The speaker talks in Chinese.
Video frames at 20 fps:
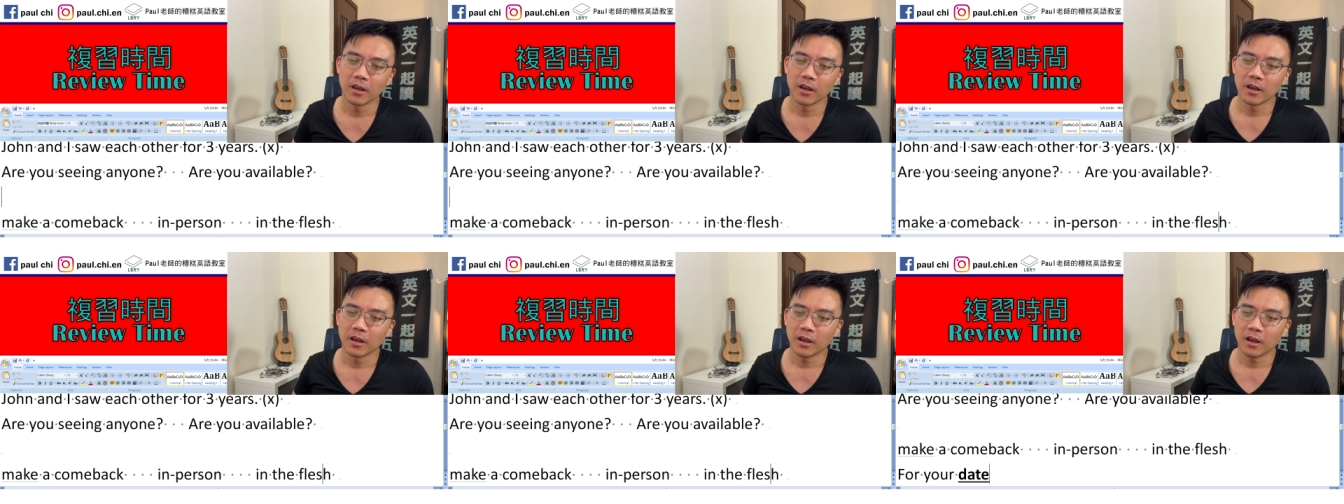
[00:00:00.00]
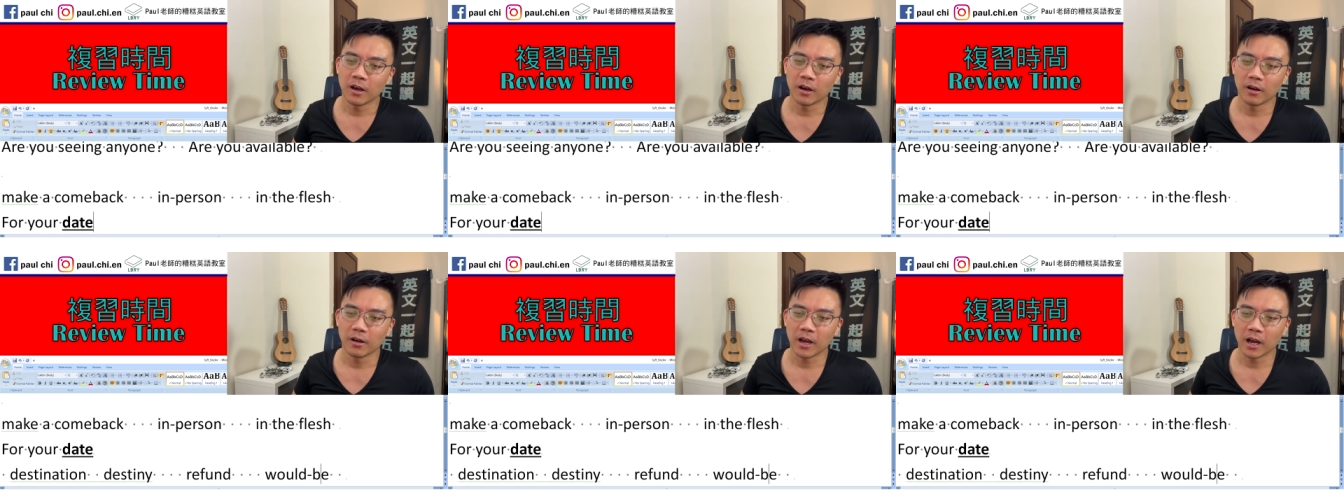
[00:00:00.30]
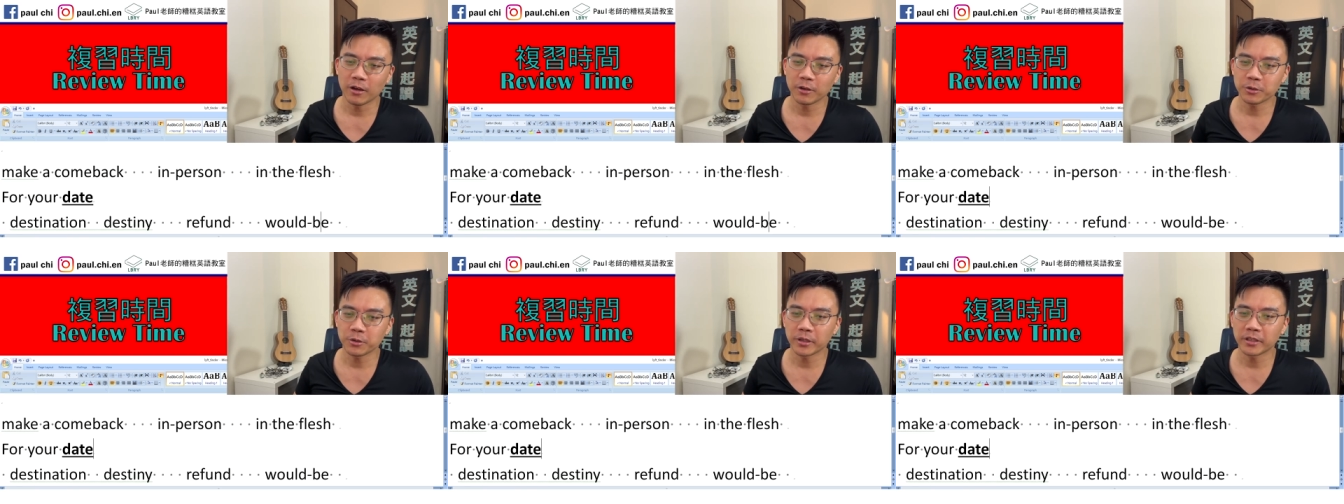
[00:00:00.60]
好，
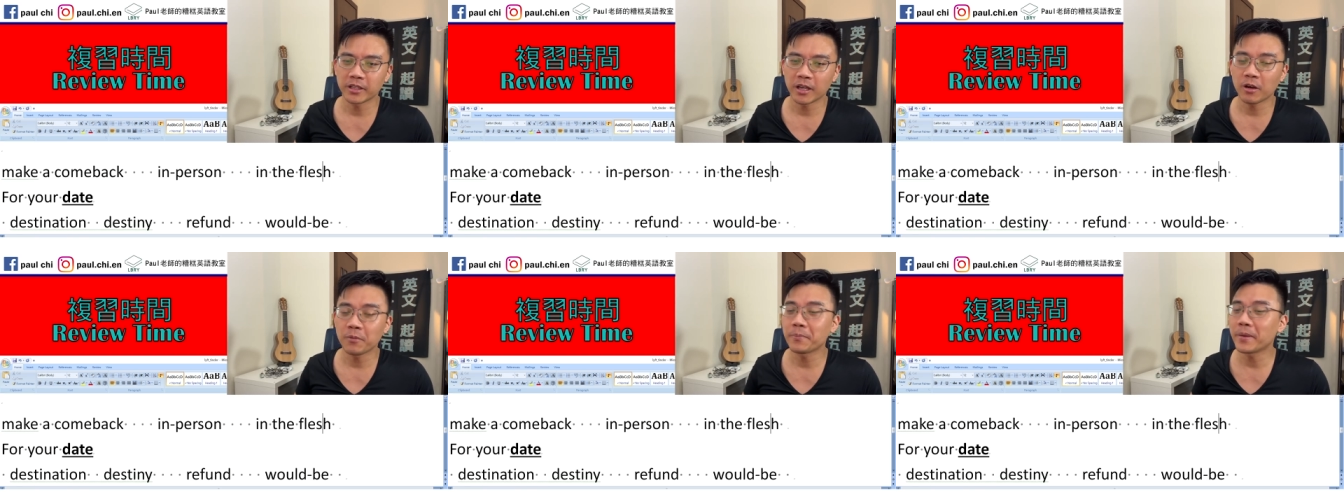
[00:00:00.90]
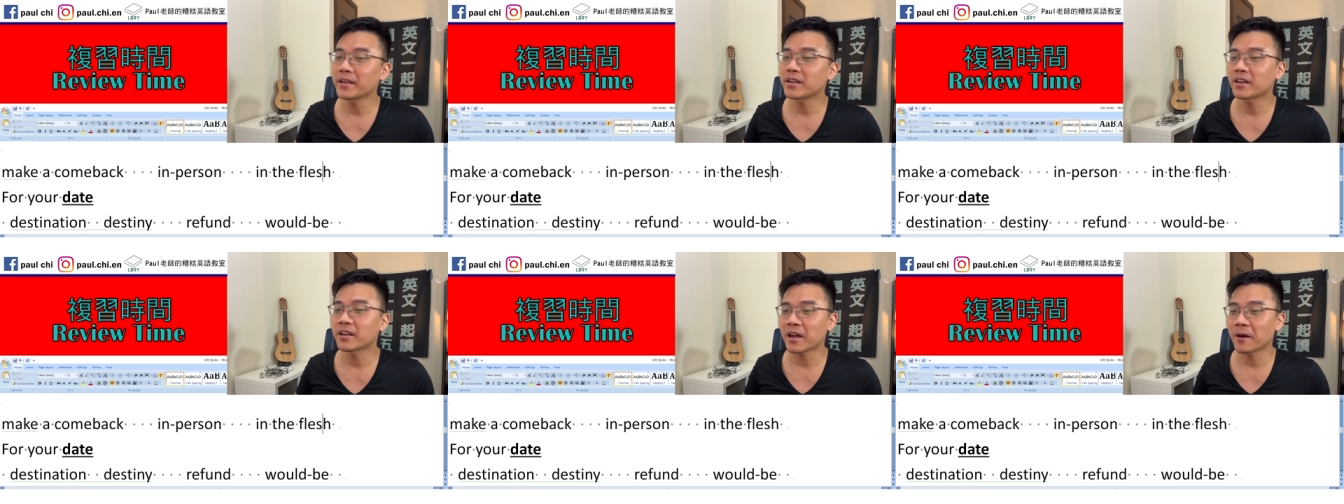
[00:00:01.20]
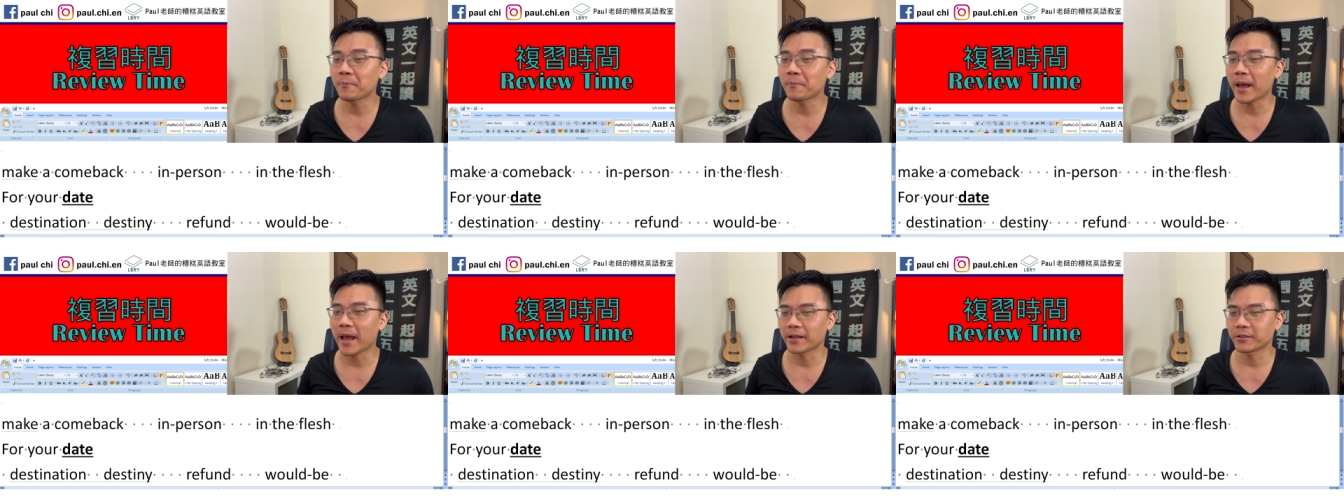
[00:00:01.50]
好，所以然后 make a
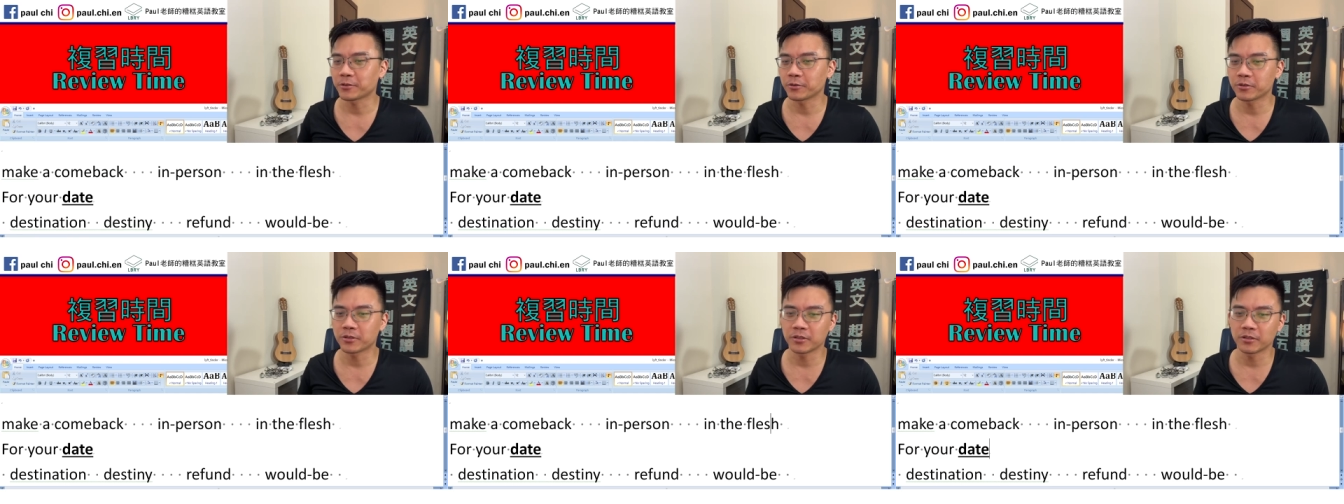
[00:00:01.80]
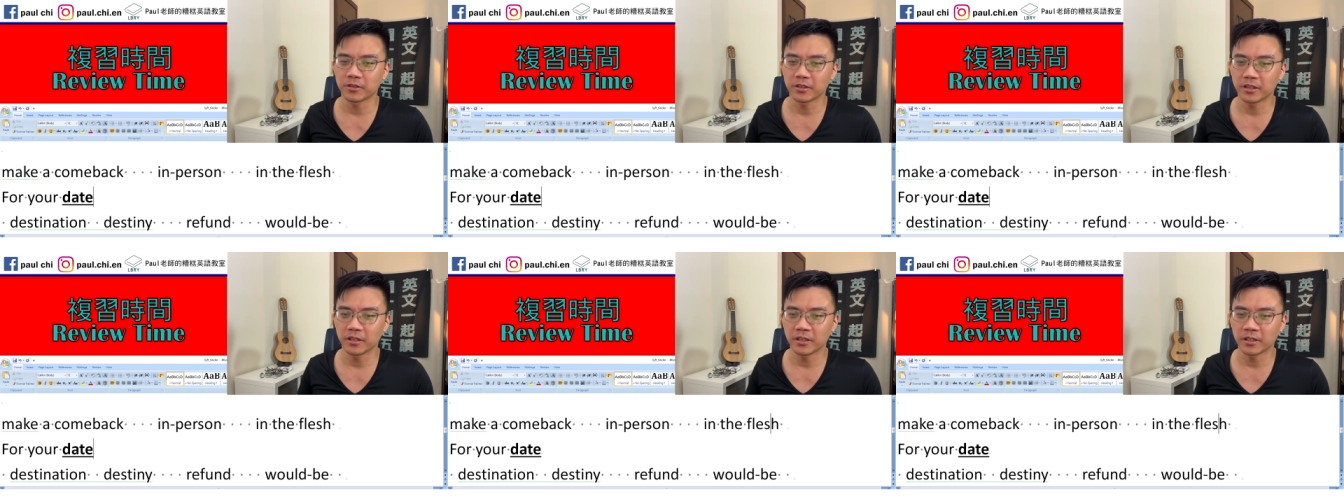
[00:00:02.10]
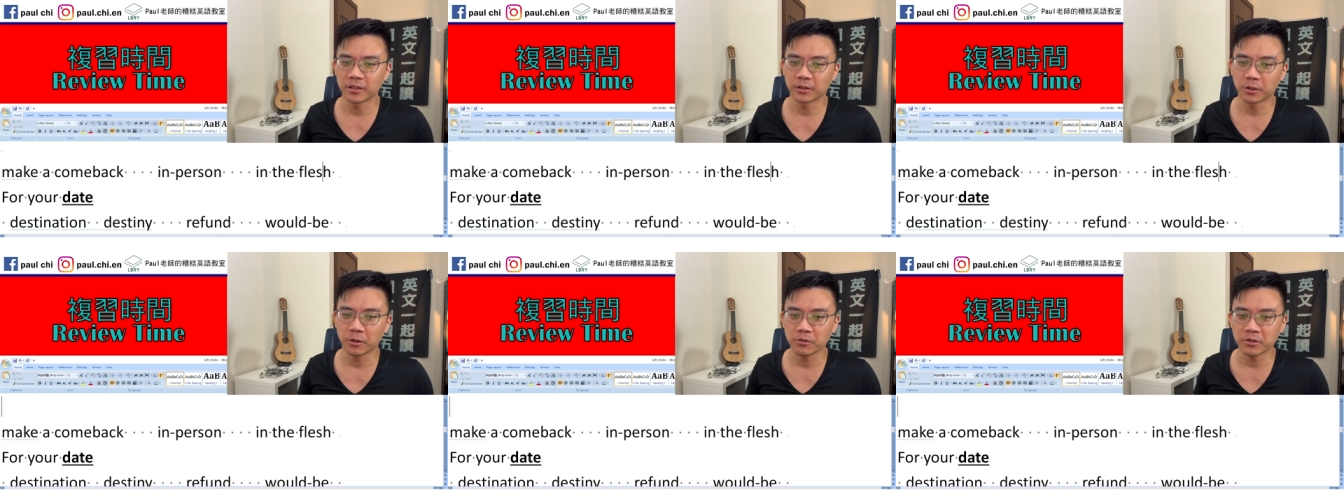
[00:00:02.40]
comeback 就是一
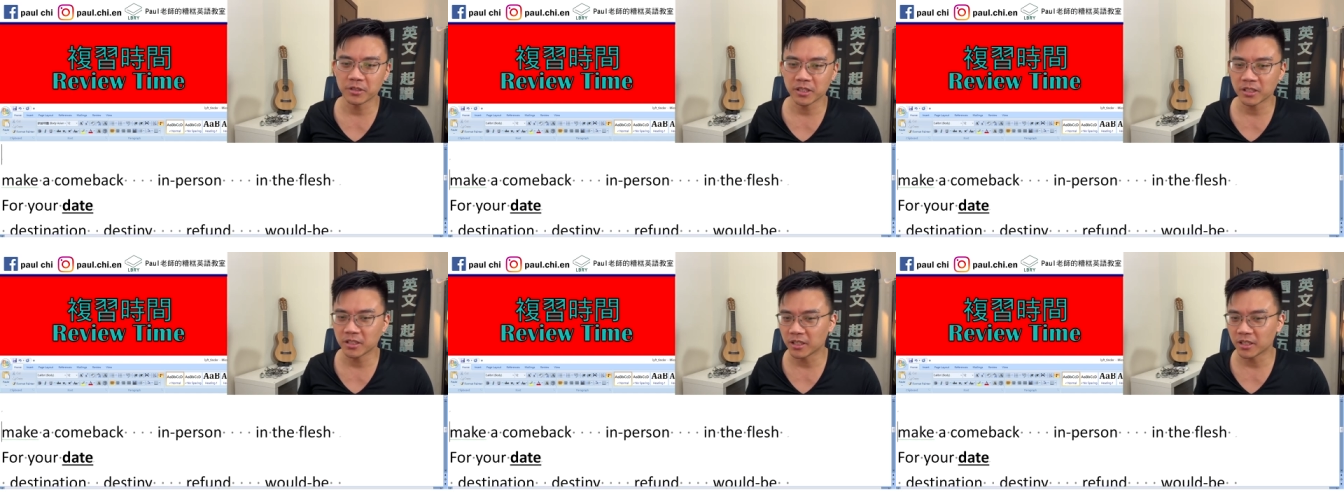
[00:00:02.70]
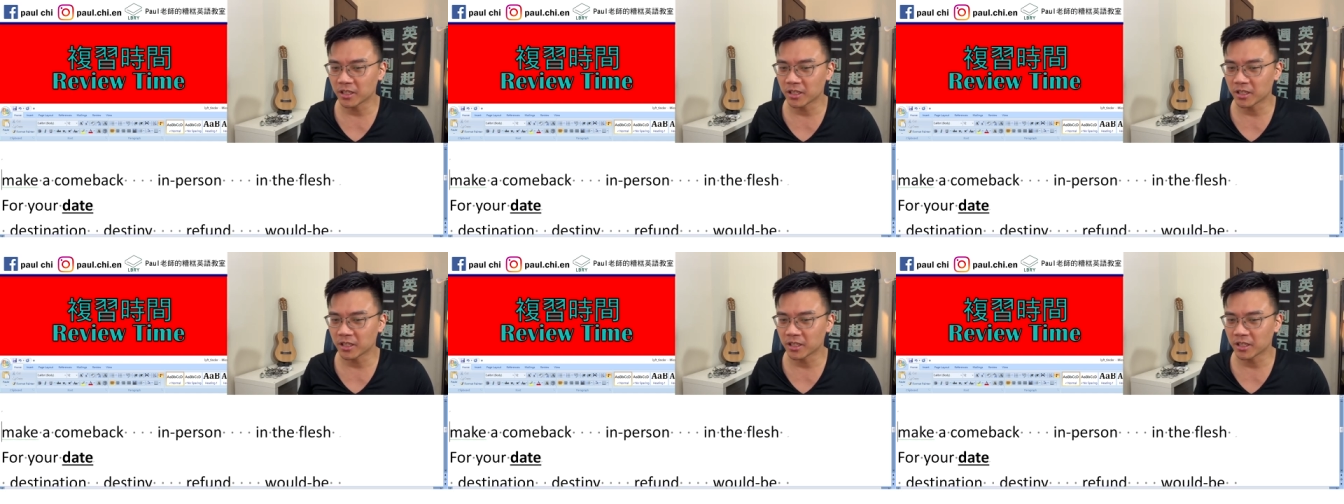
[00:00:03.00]
个东西、